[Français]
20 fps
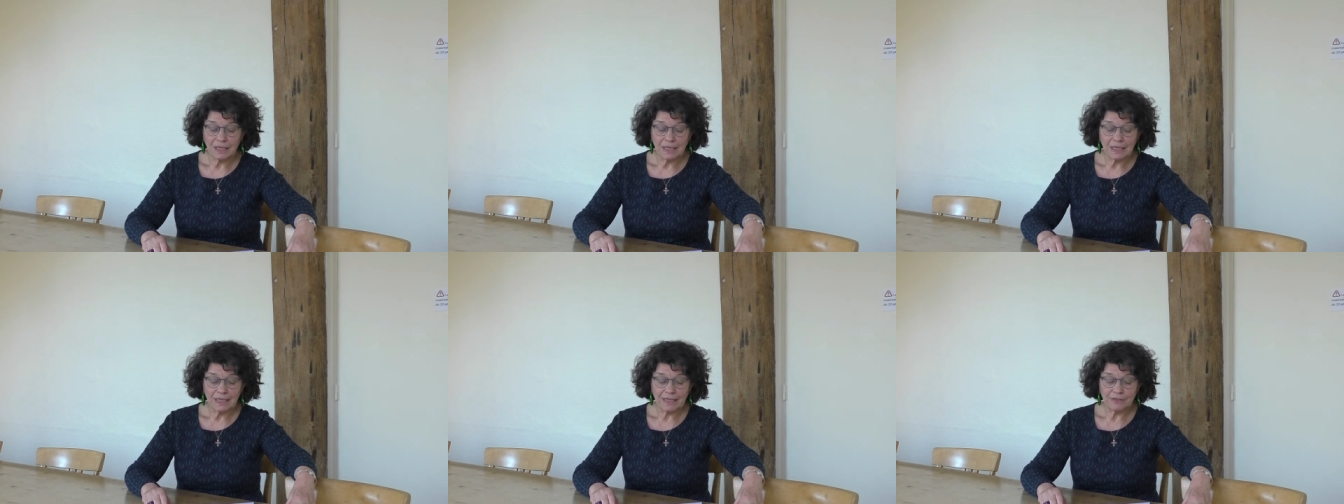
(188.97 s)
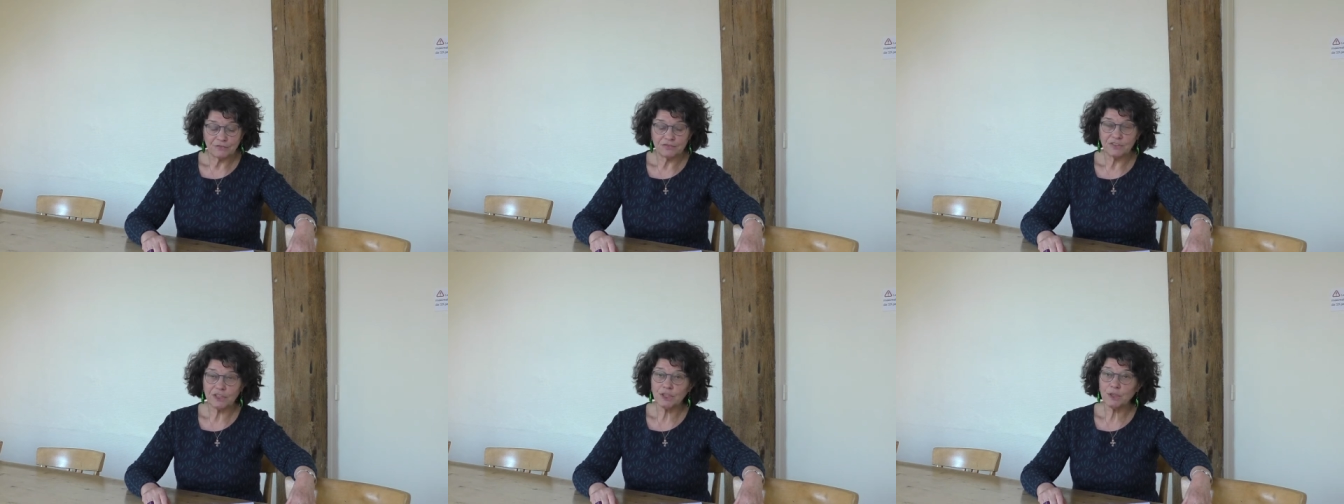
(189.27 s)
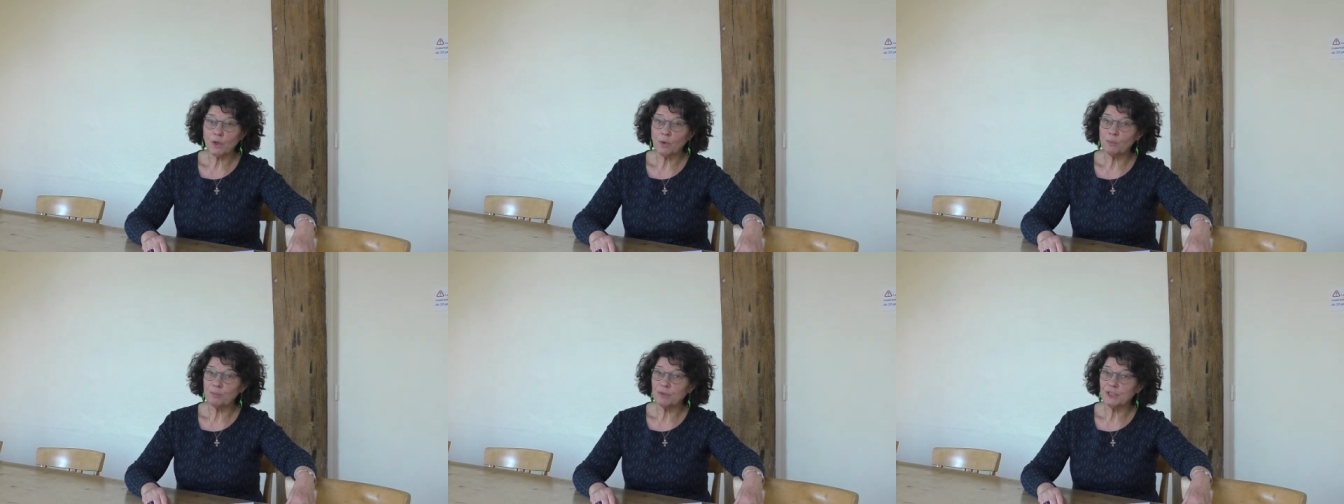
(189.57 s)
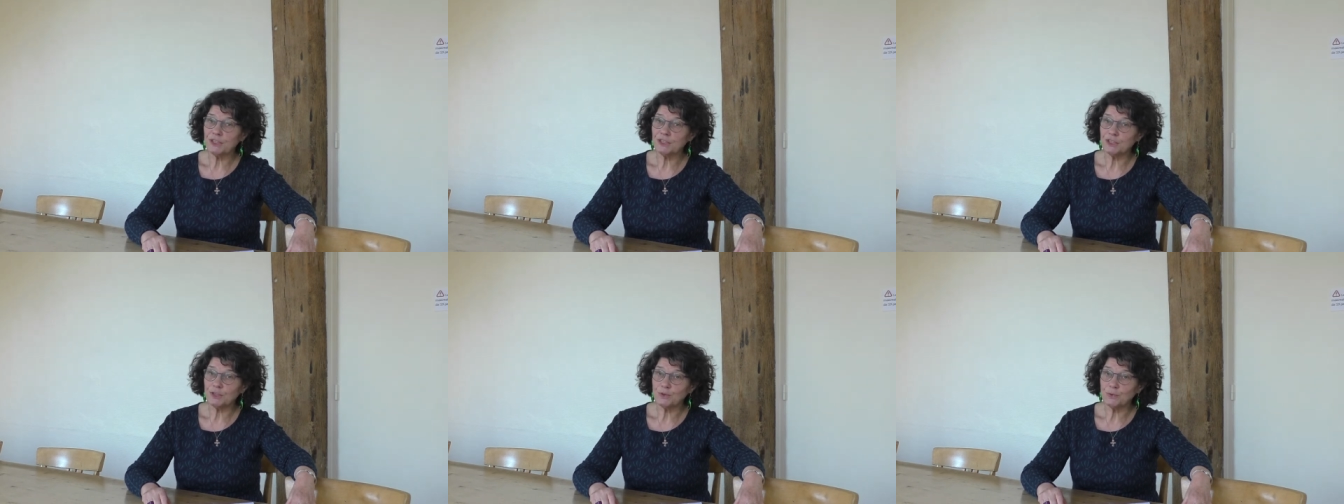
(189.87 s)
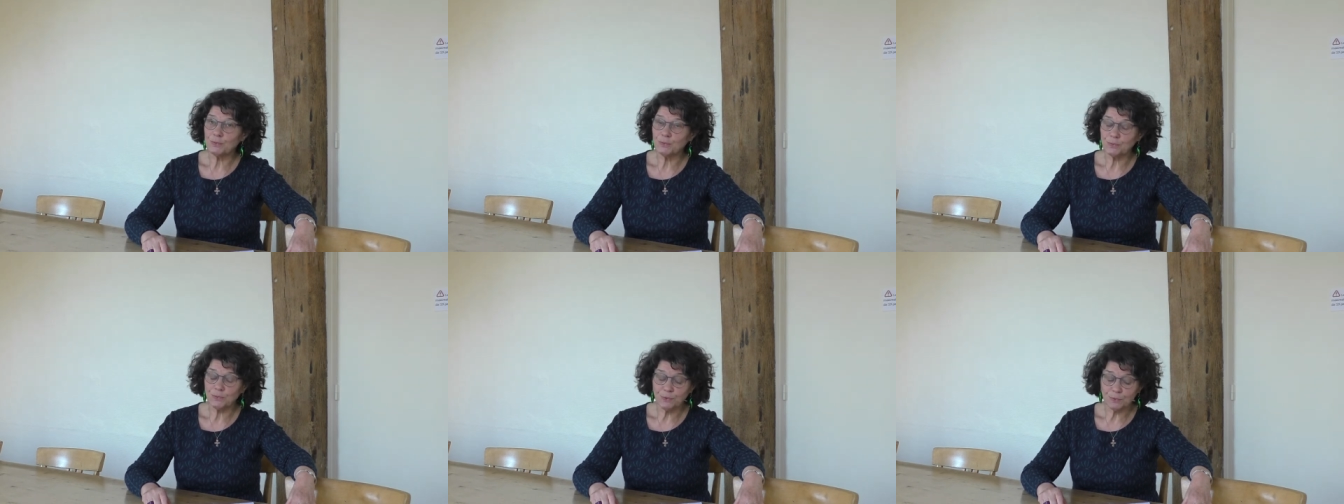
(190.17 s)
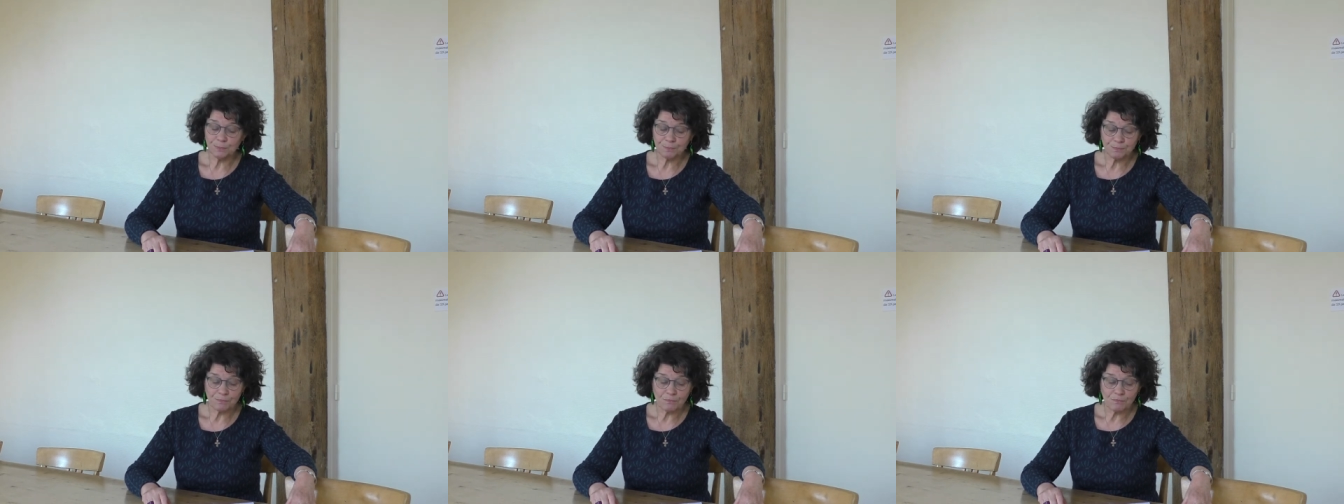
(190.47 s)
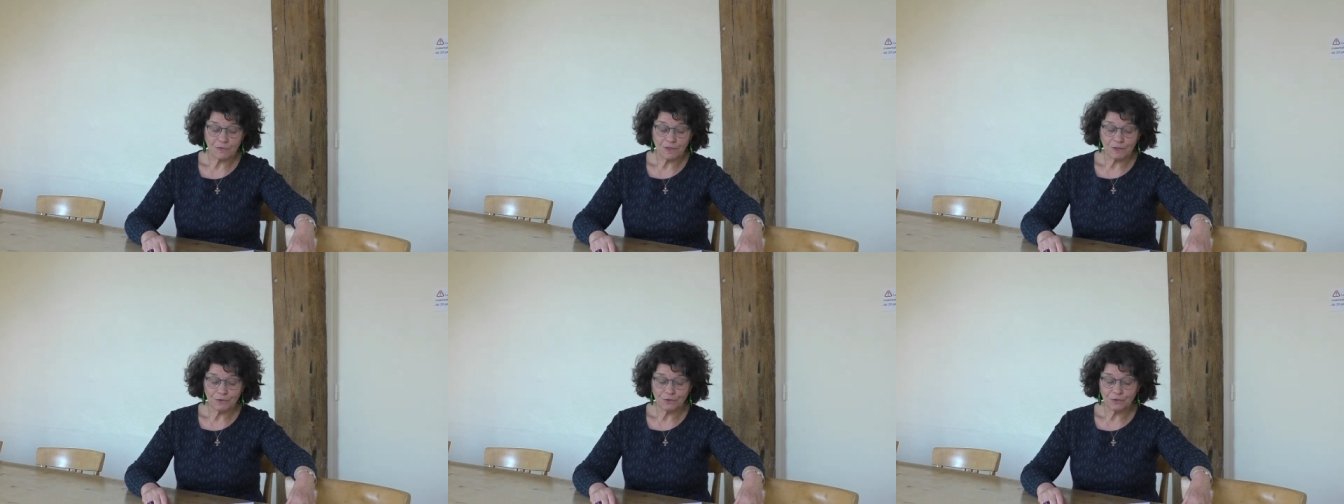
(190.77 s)
la vie en plénitude,
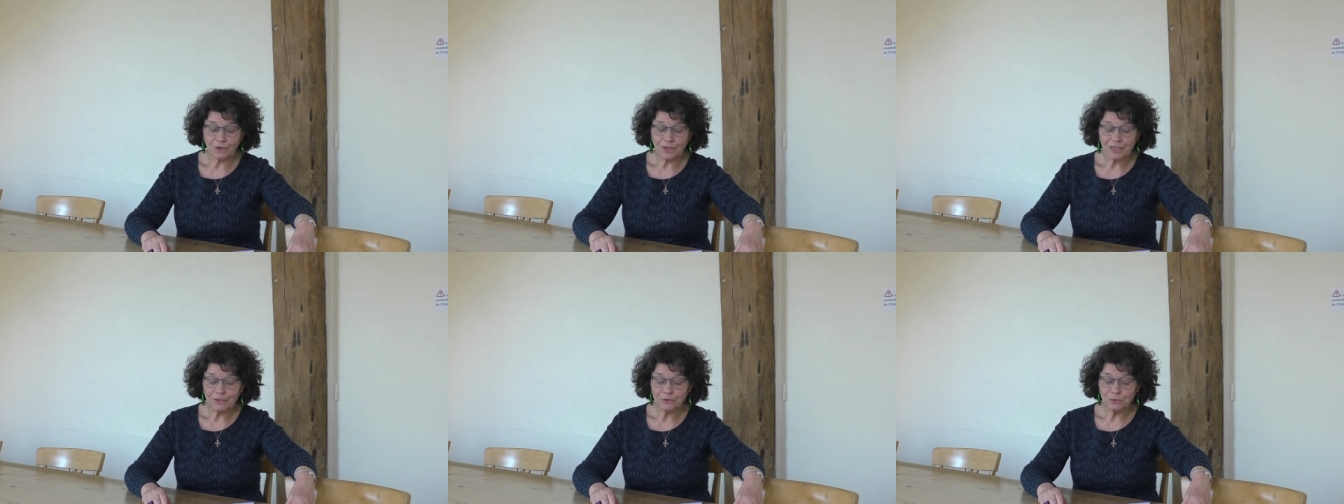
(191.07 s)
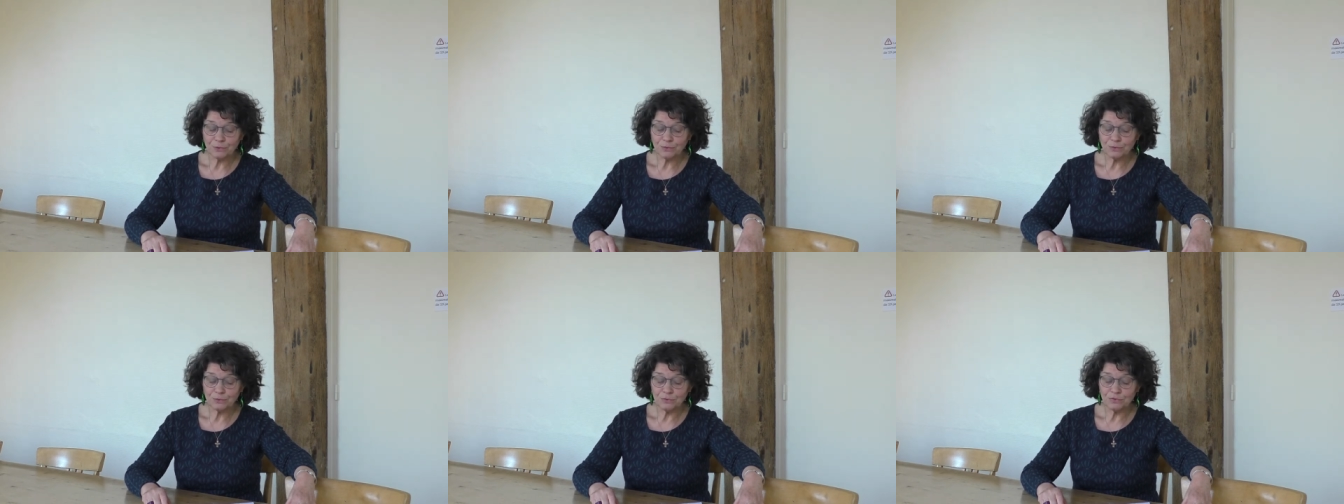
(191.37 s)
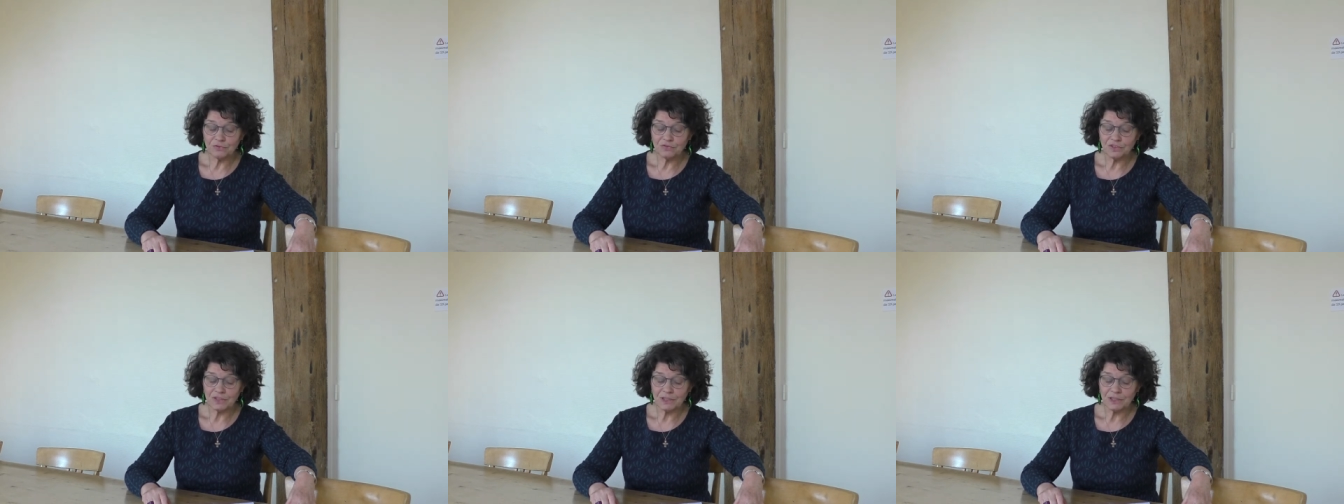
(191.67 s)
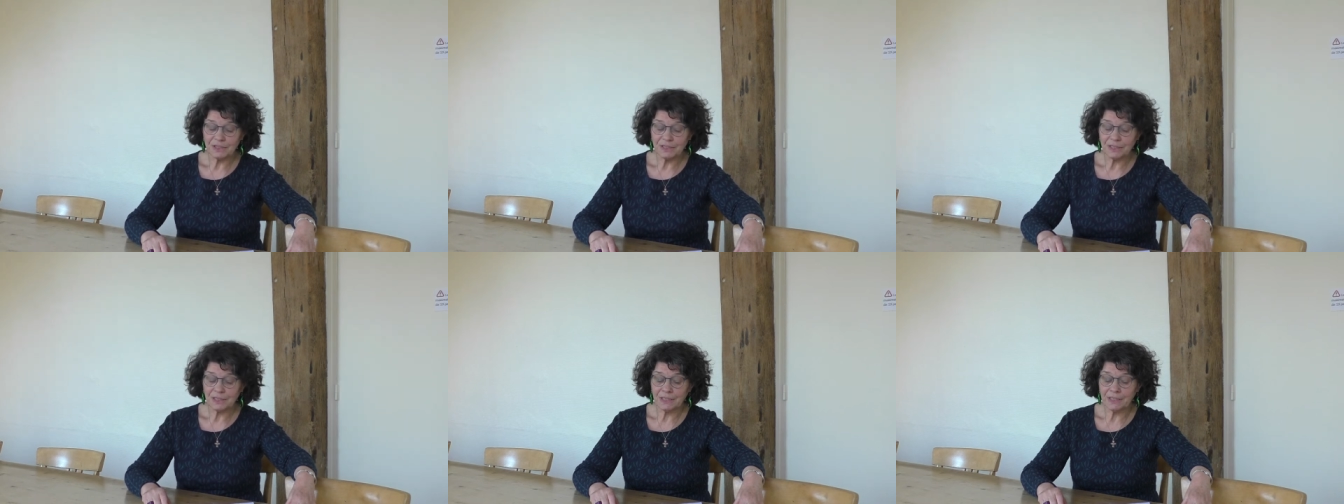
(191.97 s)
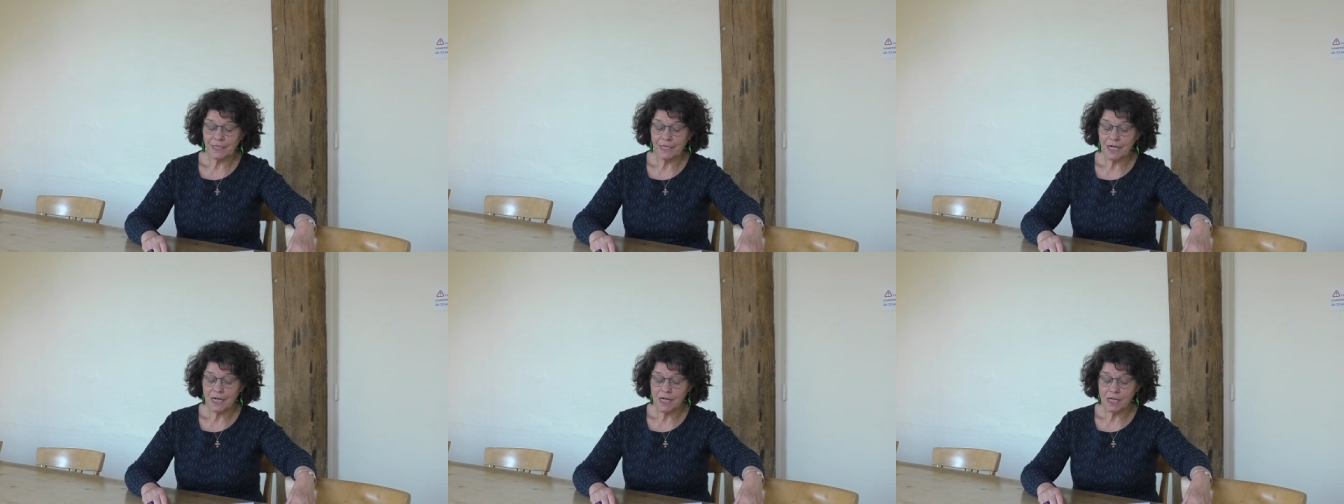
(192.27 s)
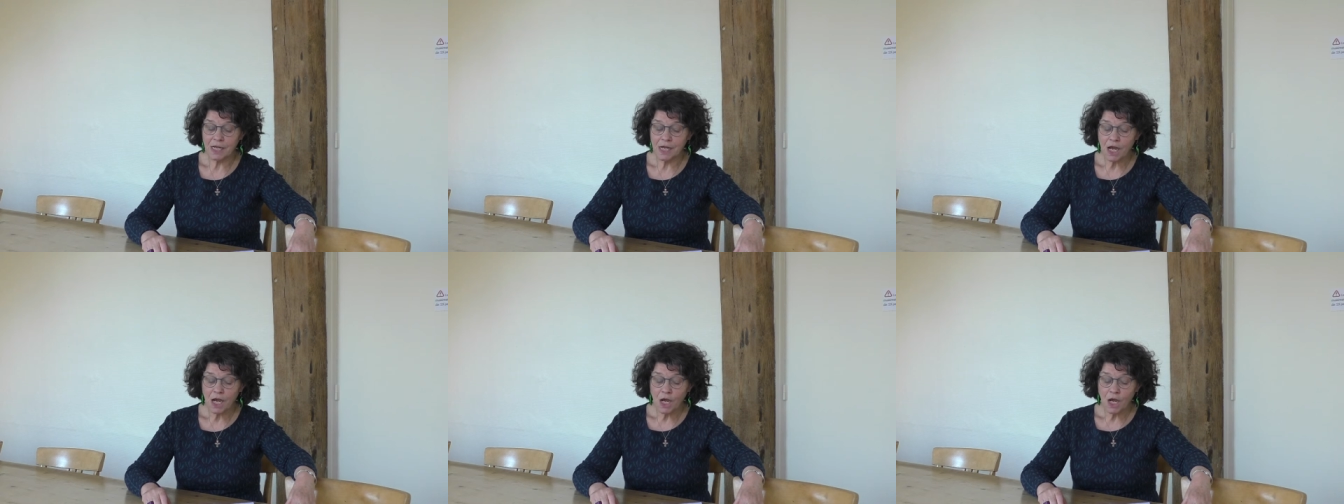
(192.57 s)
dans l'attente d'une vie éternelle,